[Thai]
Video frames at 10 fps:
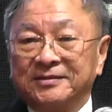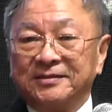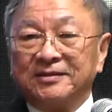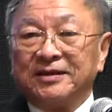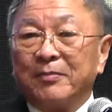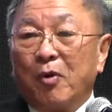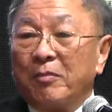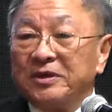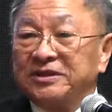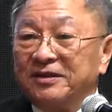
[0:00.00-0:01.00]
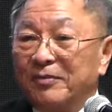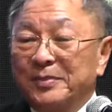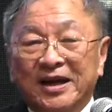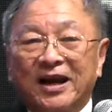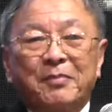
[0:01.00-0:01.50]
ไหนบอกมาสิเรามี
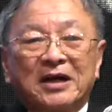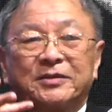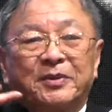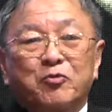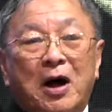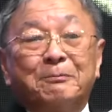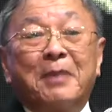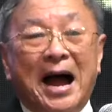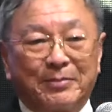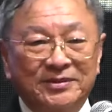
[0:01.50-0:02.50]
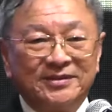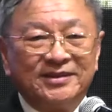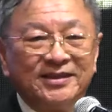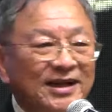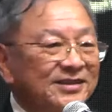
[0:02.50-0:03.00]
อะไรบ้างที่เป็นความบาป
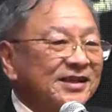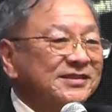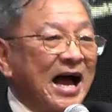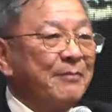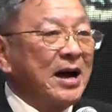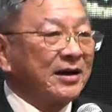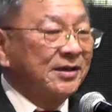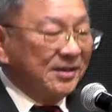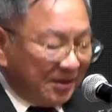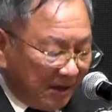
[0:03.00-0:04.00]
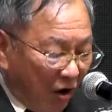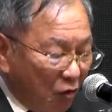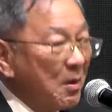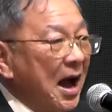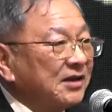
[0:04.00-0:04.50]
ที่ท่านจะสามารถเอา
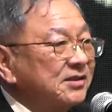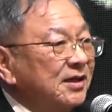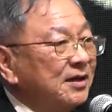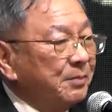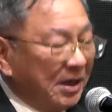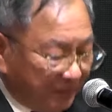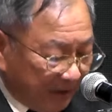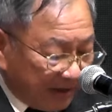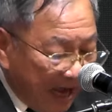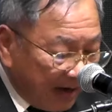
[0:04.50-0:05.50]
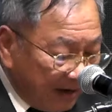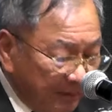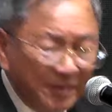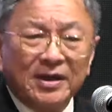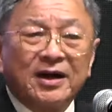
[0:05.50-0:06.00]
มาเปิดเผยได้
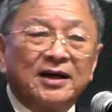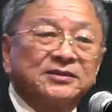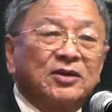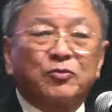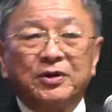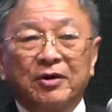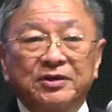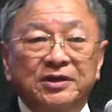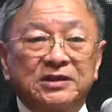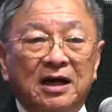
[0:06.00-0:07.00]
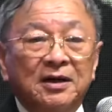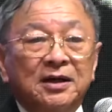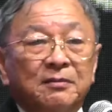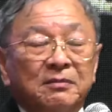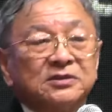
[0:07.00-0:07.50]
ไม่มีใครสักคนเดียวที่จะ
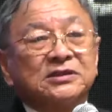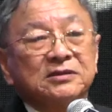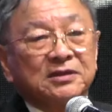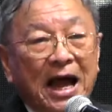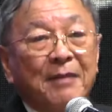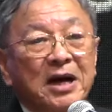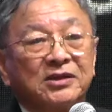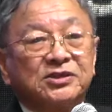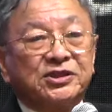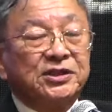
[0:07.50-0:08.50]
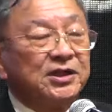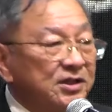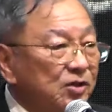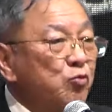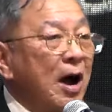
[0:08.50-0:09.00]
สามารถชี้ถึ
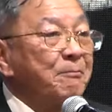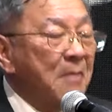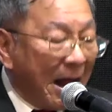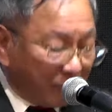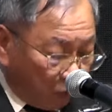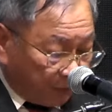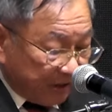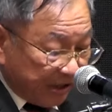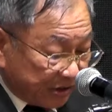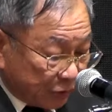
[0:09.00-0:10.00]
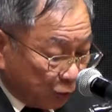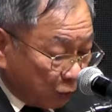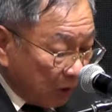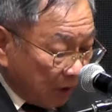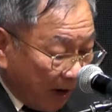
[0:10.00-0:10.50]
งความบาปของพระเยซู
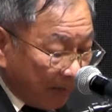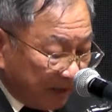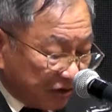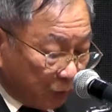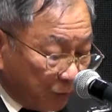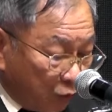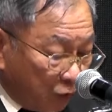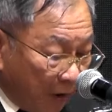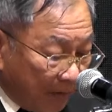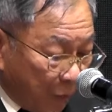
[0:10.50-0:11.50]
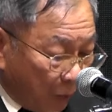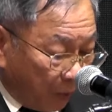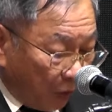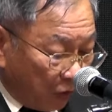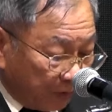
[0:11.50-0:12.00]
ความไม่สมบูรณ์ความบกพร่
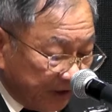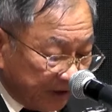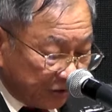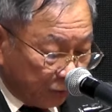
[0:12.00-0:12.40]
องของพระเยซู